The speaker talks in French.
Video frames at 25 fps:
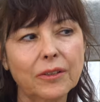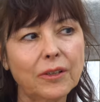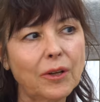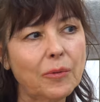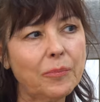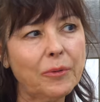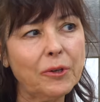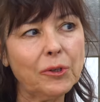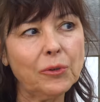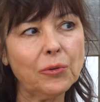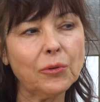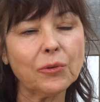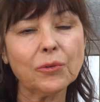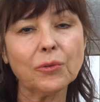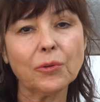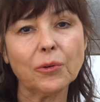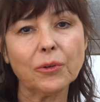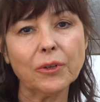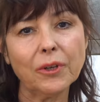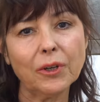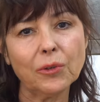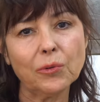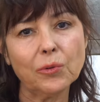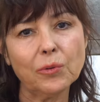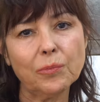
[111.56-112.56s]
La peinture, c'est
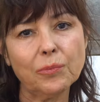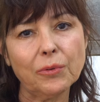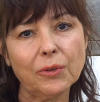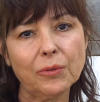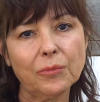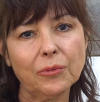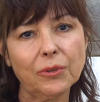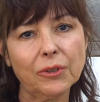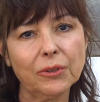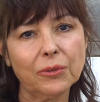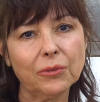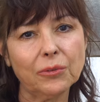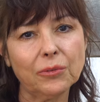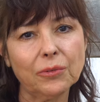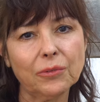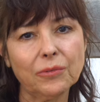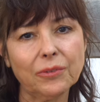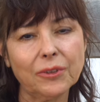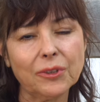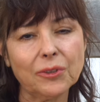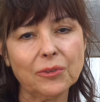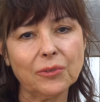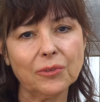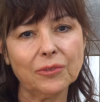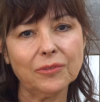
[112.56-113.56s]
un cadeau pour moi de toute
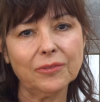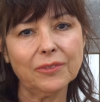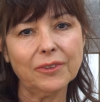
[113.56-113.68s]
façon.